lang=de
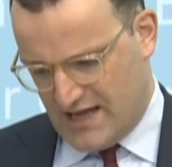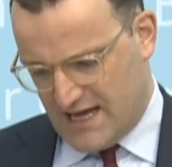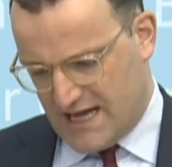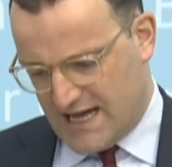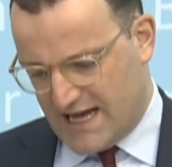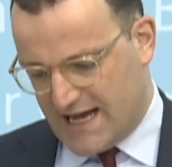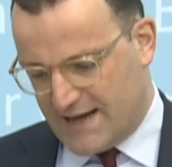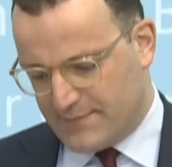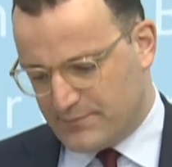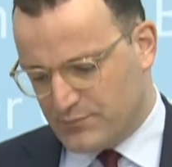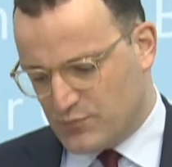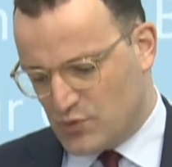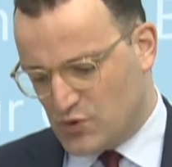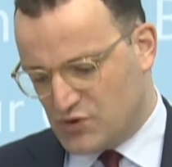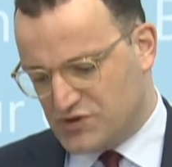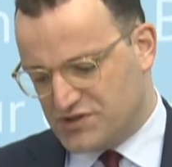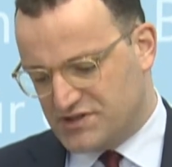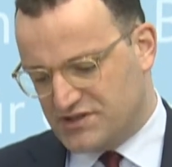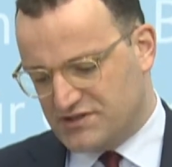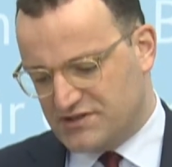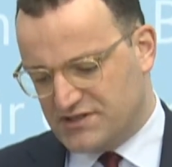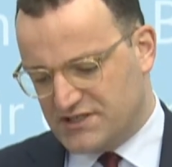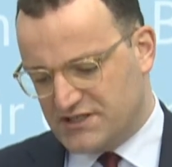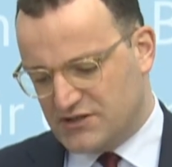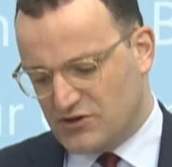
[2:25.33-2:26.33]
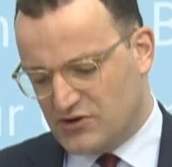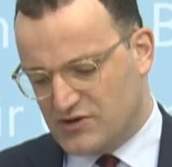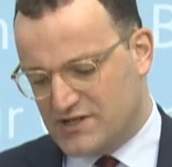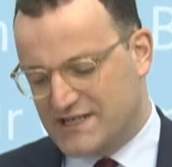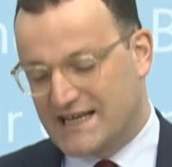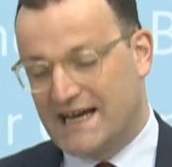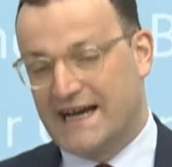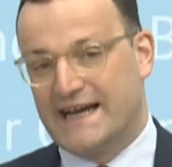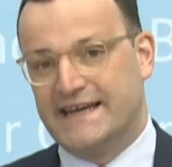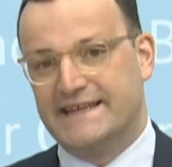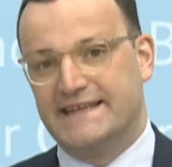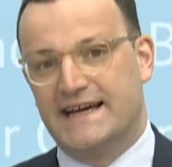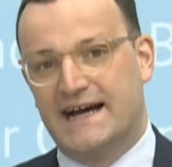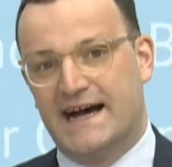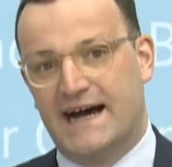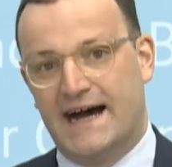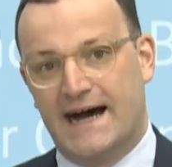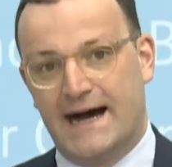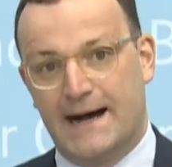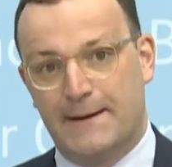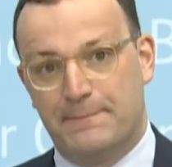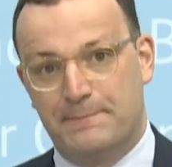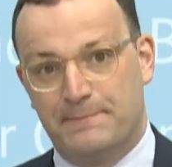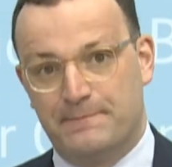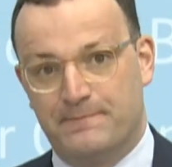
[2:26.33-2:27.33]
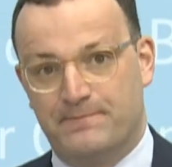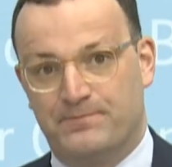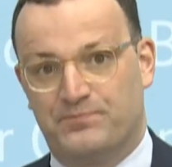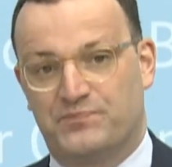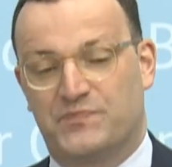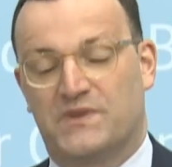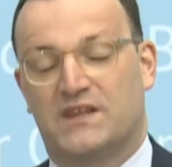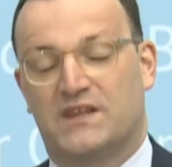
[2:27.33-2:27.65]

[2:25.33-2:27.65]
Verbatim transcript: haben möchten, die noch keine haben.